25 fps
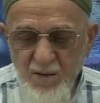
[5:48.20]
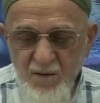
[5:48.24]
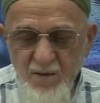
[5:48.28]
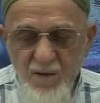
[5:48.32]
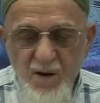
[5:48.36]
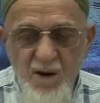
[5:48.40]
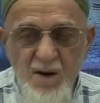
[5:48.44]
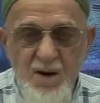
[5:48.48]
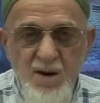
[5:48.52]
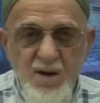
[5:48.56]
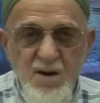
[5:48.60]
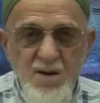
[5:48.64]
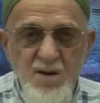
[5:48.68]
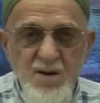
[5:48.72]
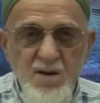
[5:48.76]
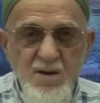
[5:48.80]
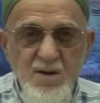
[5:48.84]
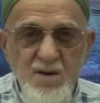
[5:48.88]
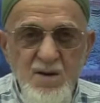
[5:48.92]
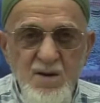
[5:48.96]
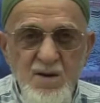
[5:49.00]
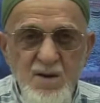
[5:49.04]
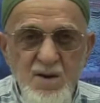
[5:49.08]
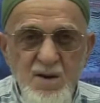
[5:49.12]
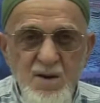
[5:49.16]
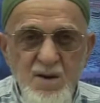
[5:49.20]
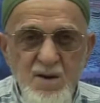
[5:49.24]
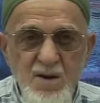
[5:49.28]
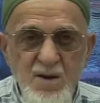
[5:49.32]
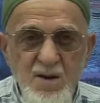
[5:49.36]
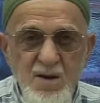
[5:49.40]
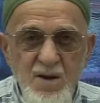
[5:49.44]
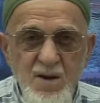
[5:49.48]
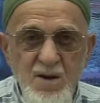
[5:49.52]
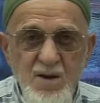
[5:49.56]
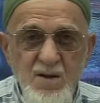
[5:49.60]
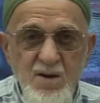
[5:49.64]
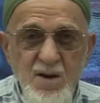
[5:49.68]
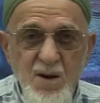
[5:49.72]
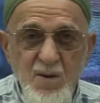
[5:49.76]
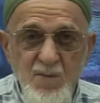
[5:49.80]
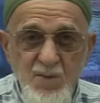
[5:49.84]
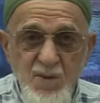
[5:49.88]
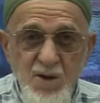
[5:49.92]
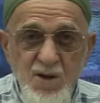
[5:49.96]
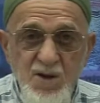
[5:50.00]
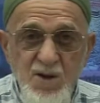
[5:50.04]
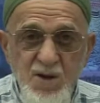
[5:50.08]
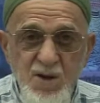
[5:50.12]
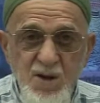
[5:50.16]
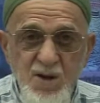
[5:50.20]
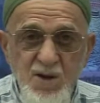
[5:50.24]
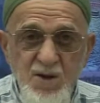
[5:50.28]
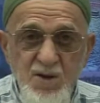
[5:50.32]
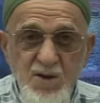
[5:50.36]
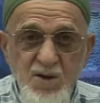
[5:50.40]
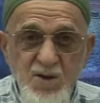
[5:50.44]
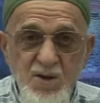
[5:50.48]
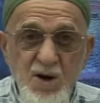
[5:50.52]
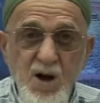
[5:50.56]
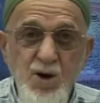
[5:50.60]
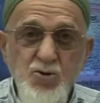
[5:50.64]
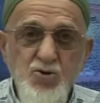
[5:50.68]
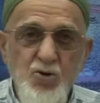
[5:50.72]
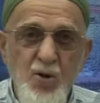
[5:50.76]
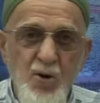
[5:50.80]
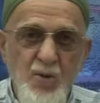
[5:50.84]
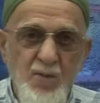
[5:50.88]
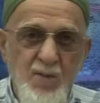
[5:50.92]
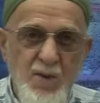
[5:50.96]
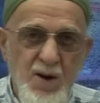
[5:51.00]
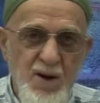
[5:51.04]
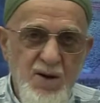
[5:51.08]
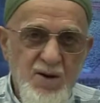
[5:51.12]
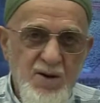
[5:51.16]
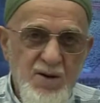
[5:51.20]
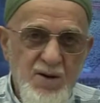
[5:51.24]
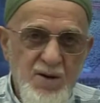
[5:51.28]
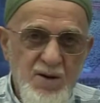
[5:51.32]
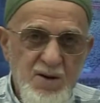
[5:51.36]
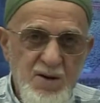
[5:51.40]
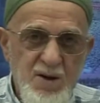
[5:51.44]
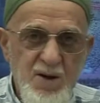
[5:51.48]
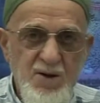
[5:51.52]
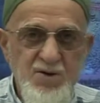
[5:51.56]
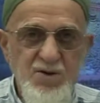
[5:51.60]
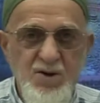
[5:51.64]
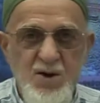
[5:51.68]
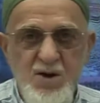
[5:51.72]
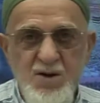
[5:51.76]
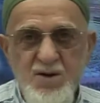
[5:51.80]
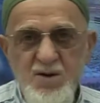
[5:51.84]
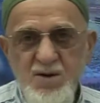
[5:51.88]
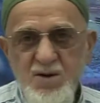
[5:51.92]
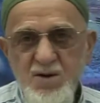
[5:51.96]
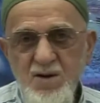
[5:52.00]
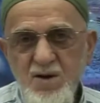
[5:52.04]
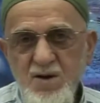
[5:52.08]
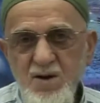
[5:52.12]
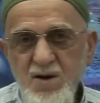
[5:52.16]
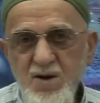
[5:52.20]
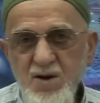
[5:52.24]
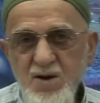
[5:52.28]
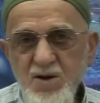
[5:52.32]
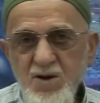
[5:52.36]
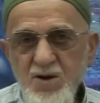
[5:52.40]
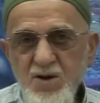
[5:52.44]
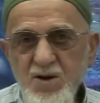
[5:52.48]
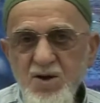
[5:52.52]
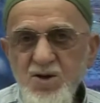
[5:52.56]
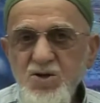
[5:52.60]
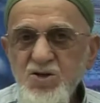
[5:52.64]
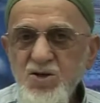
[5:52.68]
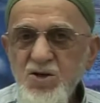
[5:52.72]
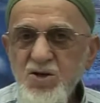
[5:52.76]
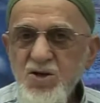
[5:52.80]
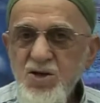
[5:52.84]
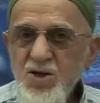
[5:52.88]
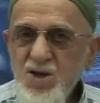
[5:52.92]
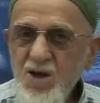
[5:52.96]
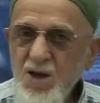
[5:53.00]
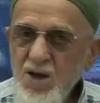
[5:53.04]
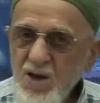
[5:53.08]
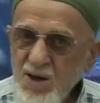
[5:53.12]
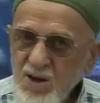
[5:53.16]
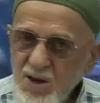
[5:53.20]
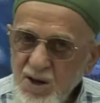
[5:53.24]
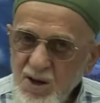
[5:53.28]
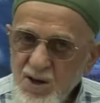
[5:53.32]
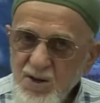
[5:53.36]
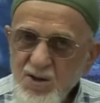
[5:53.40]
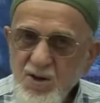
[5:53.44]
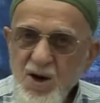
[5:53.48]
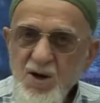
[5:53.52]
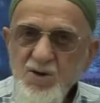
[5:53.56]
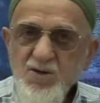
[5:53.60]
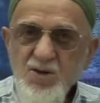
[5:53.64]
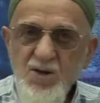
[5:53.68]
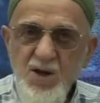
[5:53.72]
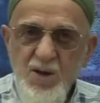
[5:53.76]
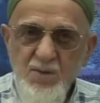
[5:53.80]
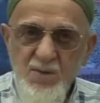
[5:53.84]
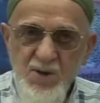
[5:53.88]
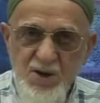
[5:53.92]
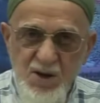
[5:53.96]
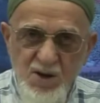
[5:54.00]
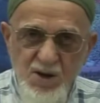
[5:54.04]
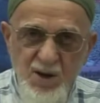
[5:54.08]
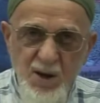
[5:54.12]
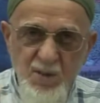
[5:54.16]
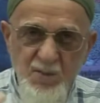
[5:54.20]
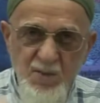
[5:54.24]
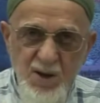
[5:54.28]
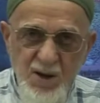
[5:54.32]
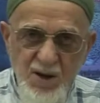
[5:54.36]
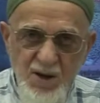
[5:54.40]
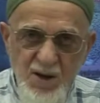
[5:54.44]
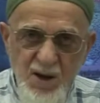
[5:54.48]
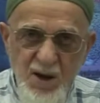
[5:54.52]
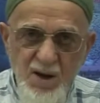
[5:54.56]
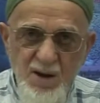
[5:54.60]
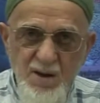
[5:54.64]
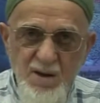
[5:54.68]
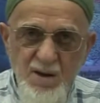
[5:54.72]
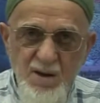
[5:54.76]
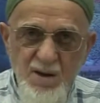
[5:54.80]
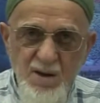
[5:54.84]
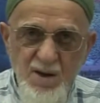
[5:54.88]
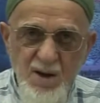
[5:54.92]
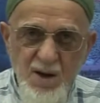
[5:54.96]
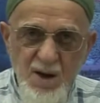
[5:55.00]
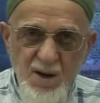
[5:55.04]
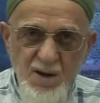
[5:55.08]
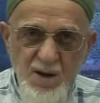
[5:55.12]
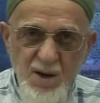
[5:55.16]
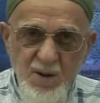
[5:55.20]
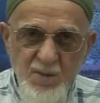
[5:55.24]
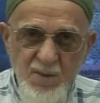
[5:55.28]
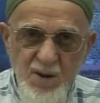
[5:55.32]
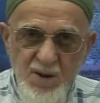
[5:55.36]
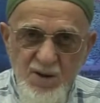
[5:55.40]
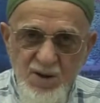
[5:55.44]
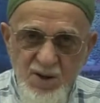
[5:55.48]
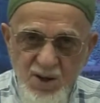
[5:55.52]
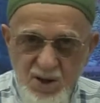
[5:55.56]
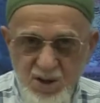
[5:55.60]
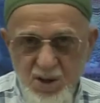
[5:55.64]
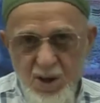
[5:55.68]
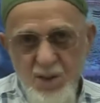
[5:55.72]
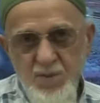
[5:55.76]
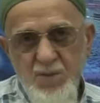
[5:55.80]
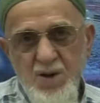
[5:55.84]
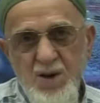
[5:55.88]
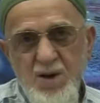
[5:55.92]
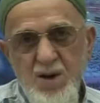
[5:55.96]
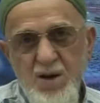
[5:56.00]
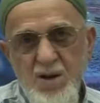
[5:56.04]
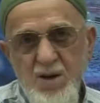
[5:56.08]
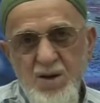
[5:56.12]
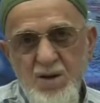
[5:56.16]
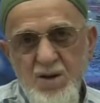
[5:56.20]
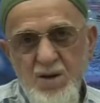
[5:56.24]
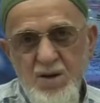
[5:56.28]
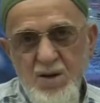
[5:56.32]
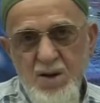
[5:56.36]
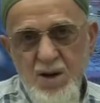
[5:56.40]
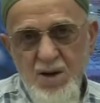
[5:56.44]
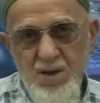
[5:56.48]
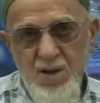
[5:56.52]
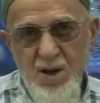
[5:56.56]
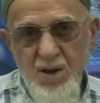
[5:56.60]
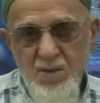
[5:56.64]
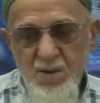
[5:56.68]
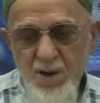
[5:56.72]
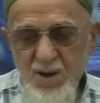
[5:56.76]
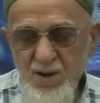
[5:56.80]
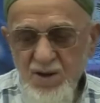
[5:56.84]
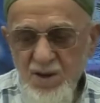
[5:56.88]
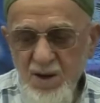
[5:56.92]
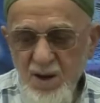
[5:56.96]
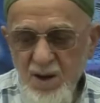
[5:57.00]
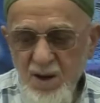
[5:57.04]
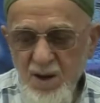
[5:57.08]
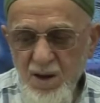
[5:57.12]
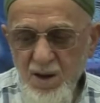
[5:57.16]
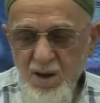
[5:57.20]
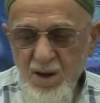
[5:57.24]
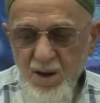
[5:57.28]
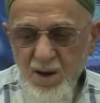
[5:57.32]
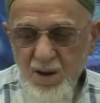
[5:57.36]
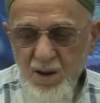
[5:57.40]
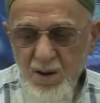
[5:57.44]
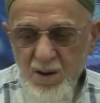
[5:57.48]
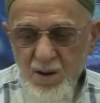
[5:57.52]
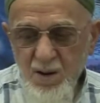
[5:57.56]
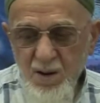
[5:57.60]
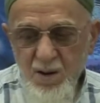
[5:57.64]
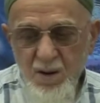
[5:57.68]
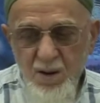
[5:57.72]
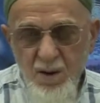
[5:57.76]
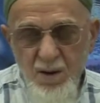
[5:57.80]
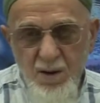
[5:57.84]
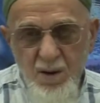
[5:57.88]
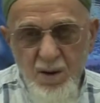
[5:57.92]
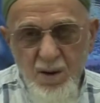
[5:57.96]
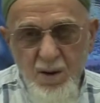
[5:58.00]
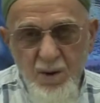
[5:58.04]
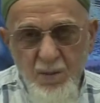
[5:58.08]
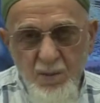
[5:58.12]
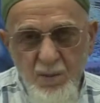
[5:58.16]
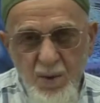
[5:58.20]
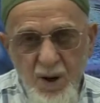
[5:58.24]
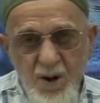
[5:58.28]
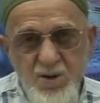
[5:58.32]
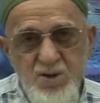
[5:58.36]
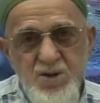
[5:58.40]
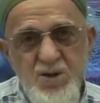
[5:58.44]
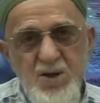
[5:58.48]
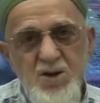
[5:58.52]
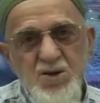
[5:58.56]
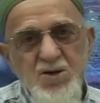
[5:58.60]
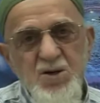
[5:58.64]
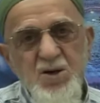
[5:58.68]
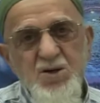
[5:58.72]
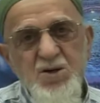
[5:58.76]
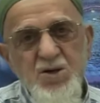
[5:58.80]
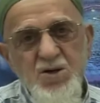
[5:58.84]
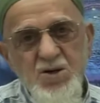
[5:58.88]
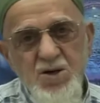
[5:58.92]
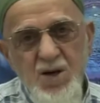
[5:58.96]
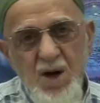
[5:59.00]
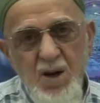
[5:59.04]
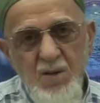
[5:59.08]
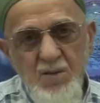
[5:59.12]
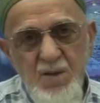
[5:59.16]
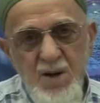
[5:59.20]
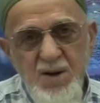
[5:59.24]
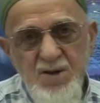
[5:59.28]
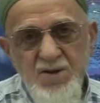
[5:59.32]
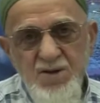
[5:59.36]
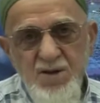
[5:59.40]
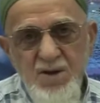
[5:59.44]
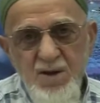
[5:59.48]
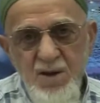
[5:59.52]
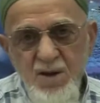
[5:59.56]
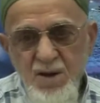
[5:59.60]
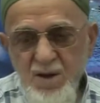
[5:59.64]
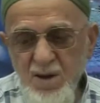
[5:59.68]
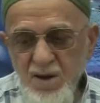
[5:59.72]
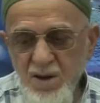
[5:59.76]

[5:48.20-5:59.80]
Ve ihramdayken tıraş olmak yasak. Kişi kendi giden tıraş edemez ihramdayken edemez, ihramdayken edemez baştan tıraş ettiremez.